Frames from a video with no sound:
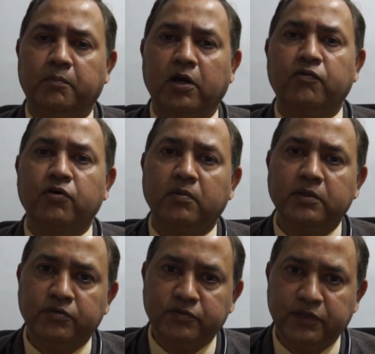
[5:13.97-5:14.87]
ब्लड फ्लो
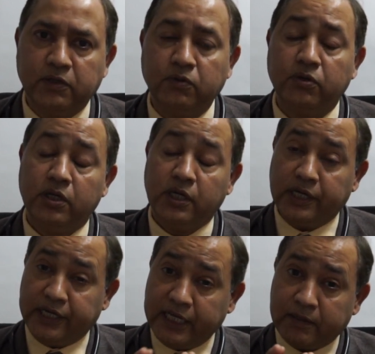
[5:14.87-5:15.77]
कमी की वजह से फेल हो
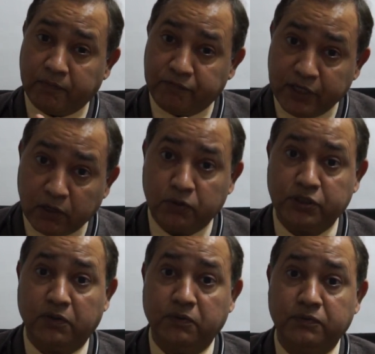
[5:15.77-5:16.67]
एक बार फेल हो
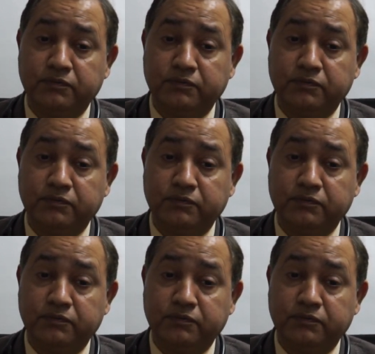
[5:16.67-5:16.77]
जाओ